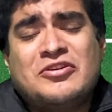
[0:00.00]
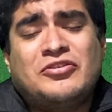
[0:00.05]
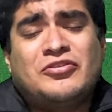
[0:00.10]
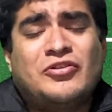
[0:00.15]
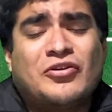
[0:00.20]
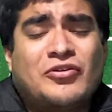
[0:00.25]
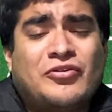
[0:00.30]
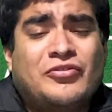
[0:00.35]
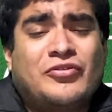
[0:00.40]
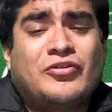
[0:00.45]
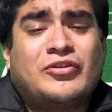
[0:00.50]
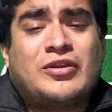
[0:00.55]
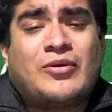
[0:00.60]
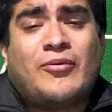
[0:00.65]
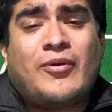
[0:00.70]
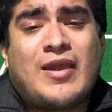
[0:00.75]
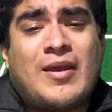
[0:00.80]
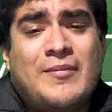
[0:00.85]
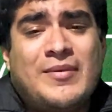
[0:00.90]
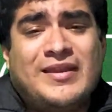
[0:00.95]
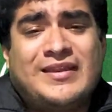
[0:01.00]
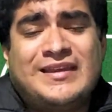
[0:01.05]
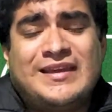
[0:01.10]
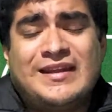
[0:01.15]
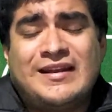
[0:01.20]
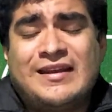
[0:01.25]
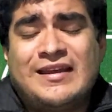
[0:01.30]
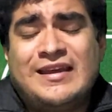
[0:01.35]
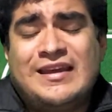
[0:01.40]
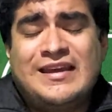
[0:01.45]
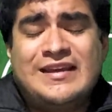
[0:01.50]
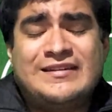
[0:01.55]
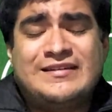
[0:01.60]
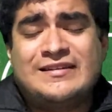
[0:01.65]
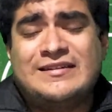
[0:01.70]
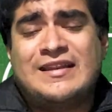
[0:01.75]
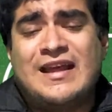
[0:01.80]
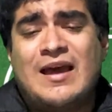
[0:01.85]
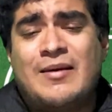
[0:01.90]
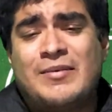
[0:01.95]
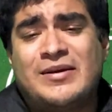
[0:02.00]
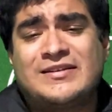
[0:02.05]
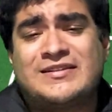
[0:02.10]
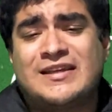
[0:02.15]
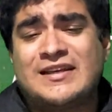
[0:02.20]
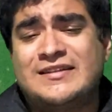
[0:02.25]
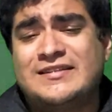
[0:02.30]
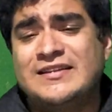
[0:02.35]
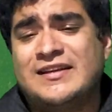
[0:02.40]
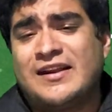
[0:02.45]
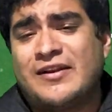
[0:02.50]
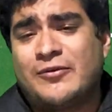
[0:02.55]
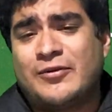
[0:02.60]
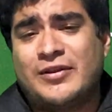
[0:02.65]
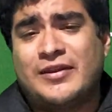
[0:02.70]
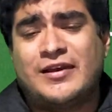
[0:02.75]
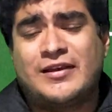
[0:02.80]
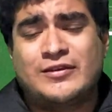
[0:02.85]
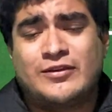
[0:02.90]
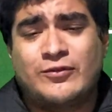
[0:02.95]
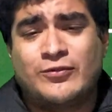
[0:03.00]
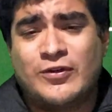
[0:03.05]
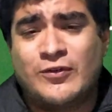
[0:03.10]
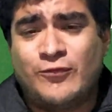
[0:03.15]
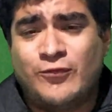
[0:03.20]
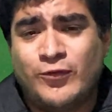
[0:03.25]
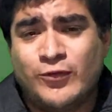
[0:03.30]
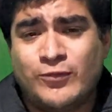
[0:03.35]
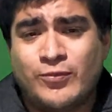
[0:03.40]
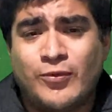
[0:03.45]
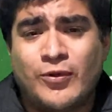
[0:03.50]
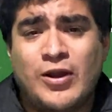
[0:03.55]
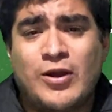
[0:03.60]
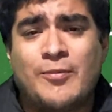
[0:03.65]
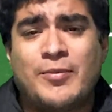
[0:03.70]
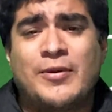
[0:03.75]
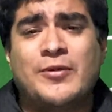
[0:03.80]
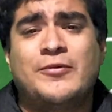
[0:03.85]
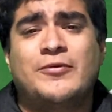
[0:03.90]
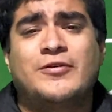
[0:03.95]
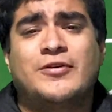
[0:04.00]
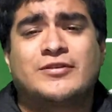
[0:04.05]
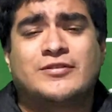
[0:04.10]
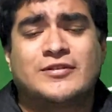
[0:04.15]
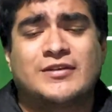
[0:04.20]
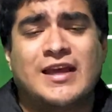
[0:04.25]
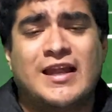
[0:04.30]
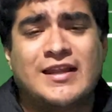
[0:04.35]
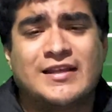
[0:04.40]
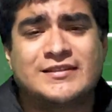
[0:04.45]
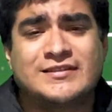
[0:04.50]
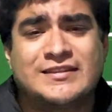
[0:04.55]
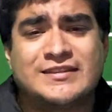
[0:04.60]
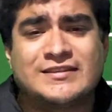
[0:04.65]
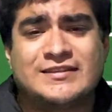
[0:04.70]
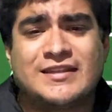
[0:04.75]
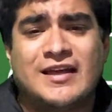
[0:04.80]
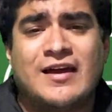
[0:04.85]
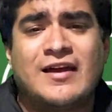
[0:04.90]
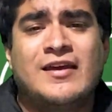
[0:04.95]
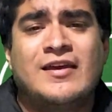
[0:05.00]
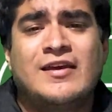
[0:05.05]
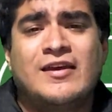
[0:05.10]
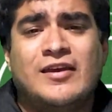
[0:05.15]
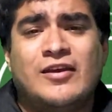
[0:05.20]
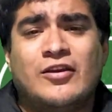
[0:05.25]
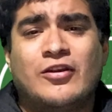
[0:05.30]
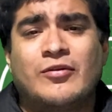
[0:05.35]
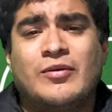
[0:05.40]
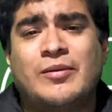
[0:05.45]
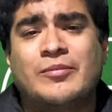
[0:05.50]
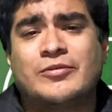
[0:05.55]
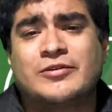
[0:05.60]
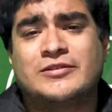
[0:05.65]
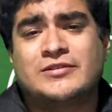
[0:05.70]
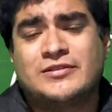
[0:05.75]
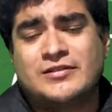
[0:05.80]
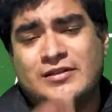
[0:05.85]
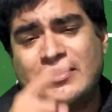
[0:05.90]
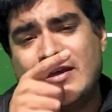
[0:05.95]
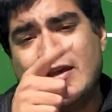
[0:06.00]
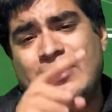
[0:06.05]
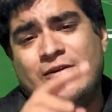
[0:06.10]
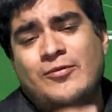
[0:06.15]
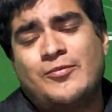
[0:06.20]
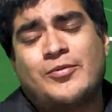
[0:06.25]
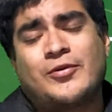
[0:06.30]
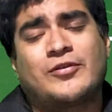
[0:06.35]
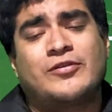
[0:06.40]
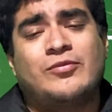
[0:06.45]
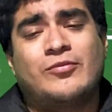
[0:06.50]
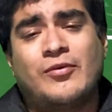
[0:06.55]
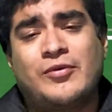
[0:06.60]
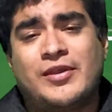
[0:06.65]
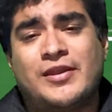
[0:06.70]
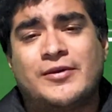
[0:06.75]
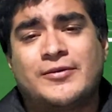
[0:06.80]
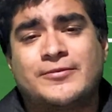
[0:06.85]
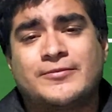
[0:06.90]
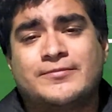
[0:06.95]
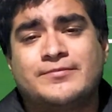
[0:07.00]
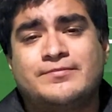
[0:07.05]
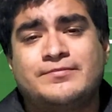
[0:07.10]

Yo no te voy a mentir y sin nada más que decir, recuerden que esto fue el Futbolero Perú, yo soy Alian Sixta y nos vemos en un próximo video.